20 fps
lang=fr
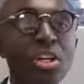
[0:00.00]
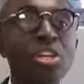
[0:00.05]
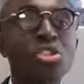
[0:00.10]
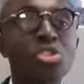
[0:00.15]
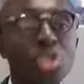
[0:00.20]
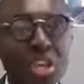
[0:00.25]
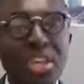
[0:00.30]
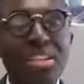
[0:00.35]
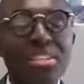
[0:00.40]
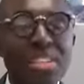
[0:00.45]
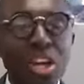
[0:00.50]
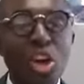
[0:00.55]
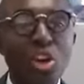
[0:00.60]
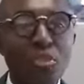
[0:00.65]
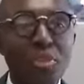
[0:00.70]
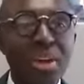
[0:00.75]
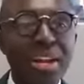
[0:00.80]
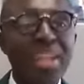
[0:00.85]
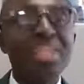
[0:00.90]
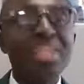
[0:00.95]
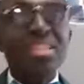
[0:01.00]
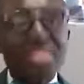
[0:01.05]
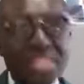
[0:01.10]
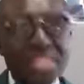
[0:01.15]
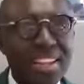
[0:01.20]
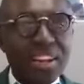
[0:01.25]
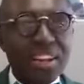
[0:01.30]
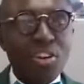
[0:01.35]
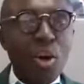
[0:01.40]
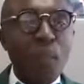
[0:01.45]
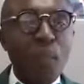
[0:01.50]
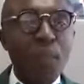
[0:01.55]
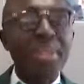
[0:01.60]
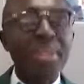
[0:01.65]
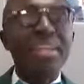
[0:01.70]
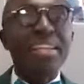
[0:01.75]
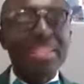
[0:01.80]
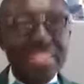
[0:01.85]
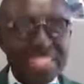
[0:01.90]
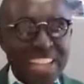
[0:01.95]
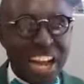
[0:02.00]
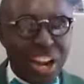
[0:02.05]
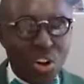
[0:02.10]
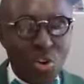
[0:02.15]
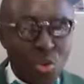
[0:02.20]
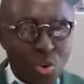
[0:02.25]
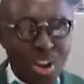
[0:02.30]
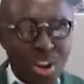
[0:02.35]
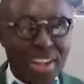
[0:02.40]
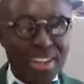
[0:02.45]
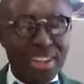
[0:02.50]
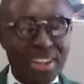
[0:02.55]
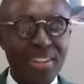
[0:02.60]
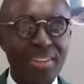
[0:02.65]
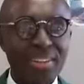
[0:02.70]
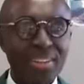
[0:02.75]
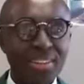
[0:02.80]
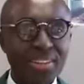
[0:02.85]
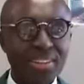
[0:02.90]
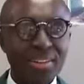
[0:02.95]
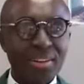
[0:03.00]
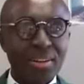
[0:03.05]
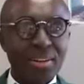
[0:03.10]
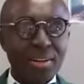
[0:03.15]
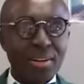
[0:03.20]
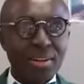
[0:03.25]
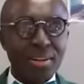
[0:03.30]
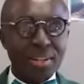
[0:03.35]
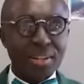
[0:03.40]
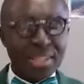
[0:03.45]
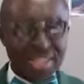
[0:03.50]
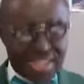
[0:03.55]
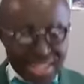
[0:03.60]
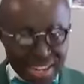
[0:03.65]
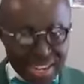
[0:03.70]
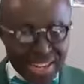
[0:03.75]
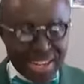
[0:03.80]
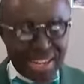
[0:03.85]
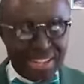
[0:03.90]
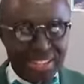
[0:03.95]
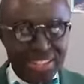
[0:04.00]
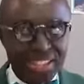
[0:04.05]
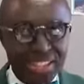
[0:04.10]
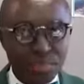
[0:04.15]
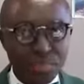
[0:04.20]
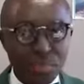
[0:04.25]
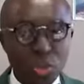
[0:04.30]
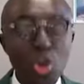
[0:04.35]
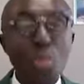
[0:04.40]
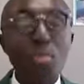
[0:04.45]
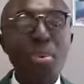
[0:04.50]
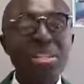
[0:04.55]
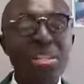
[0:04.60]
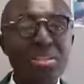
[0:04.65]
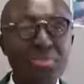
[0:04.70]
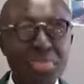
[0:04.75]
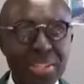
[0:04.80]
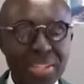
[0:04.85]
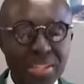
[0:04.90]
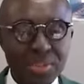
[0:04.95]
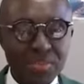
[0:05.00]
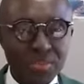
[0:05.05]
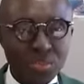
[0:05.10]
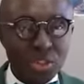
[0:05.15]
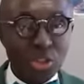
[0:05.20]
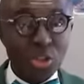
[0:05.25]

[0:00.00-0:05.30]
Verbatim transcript: Ce qui s'est révélé, c'est accompli. Dialungana, Kiangani, le Pacifique.